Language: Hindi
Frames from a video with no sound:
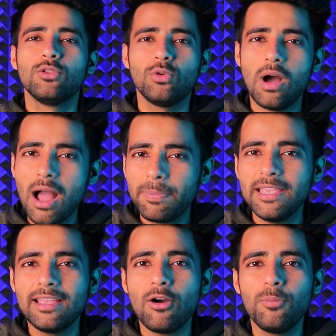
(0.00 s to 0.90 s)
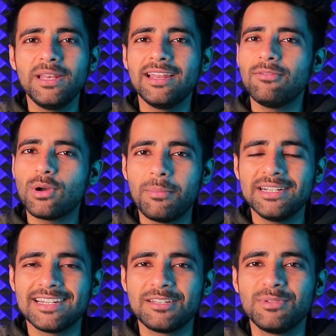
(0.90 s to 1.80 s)
तो आपकी क्या ओपिनियन है वो
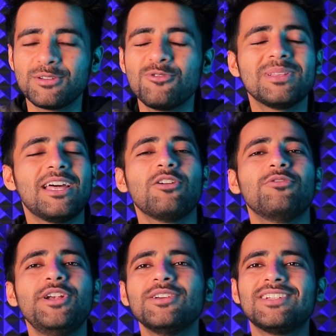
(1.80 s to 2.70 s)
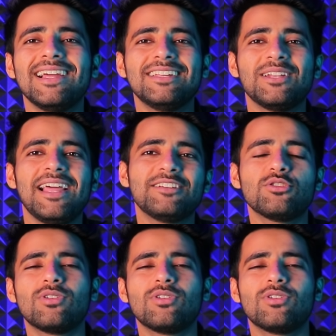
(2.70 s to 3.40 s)
कमेंट सेक्शन में ज़रूर बताना और वीडियो अच्छी लगे तो लाइक